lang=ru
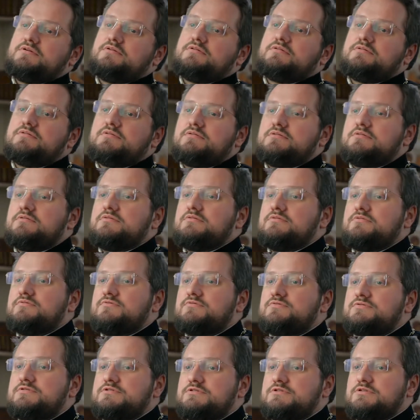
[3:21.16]
э,
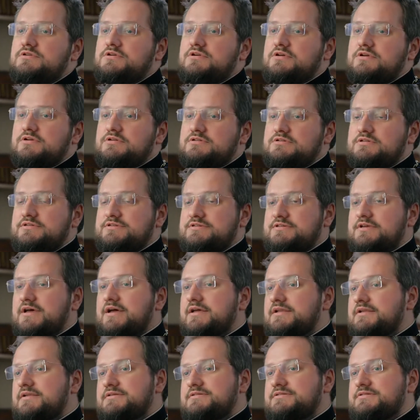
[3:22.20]
все
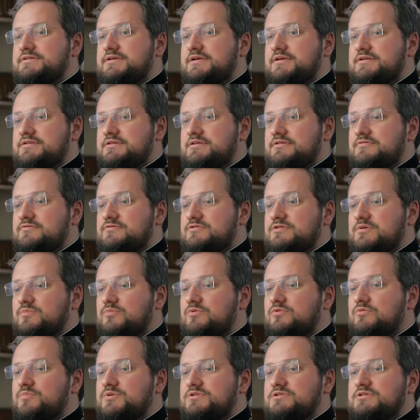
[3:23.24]
социальные сети. Все
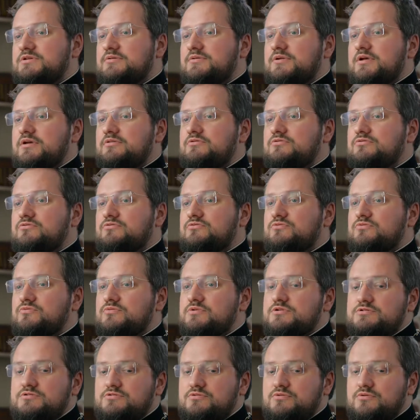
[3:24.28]
будут поздравлять друг
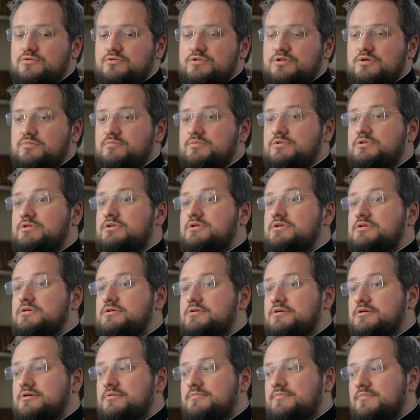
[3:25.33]
друга с годом
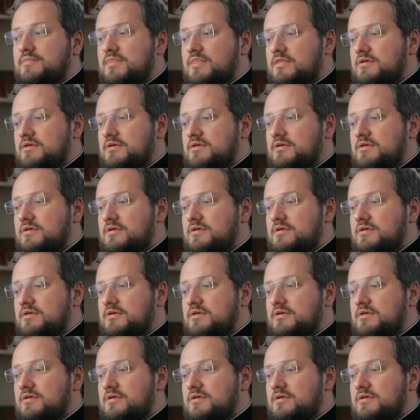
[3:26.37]
тигра.